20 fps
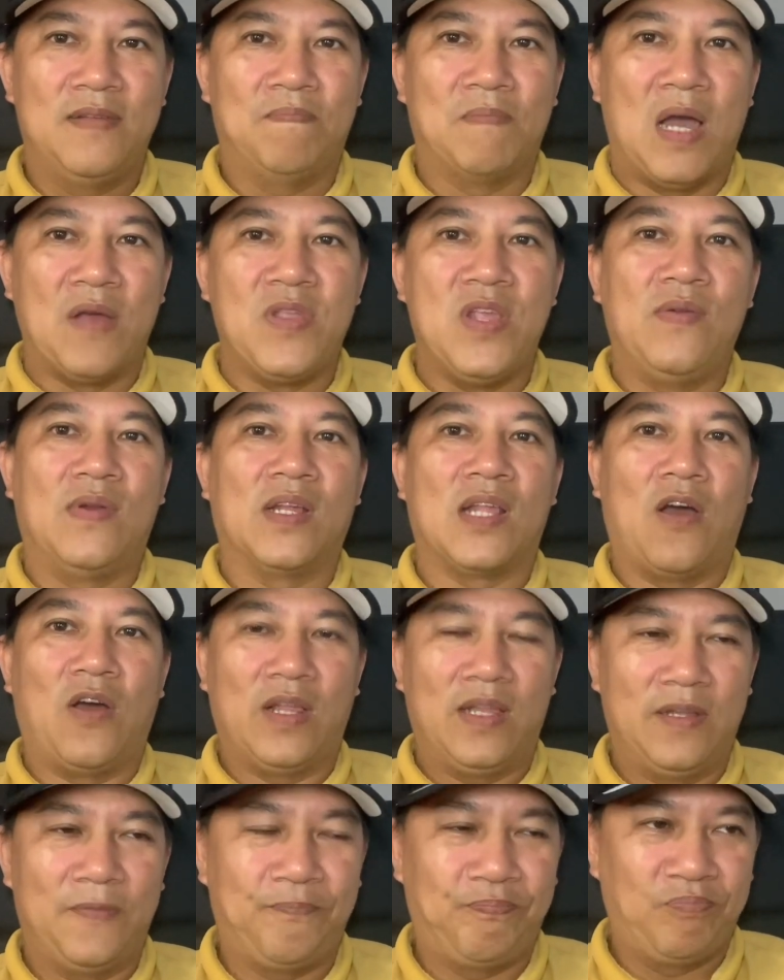bao nhiêu đó
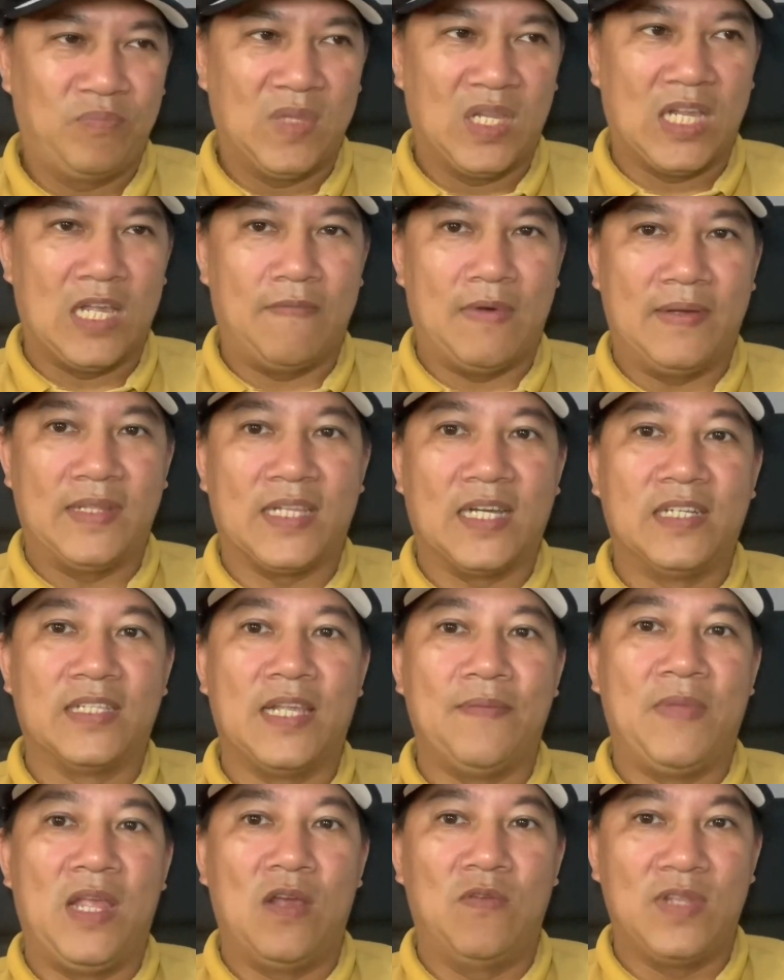thôi các bạn tự
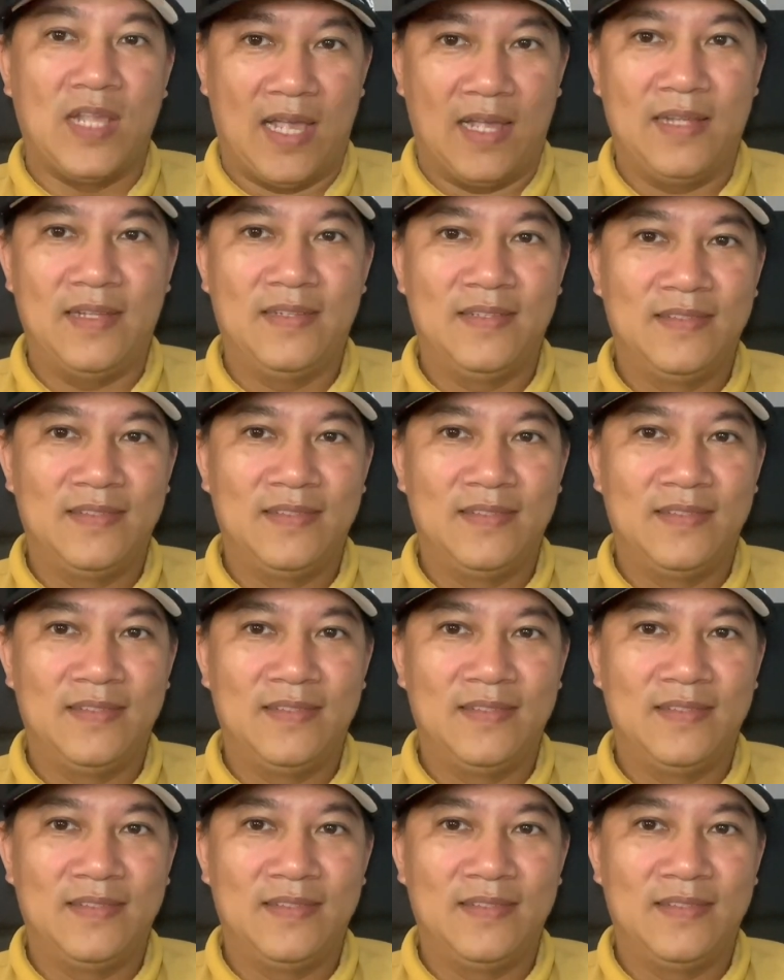tìm hiểu nha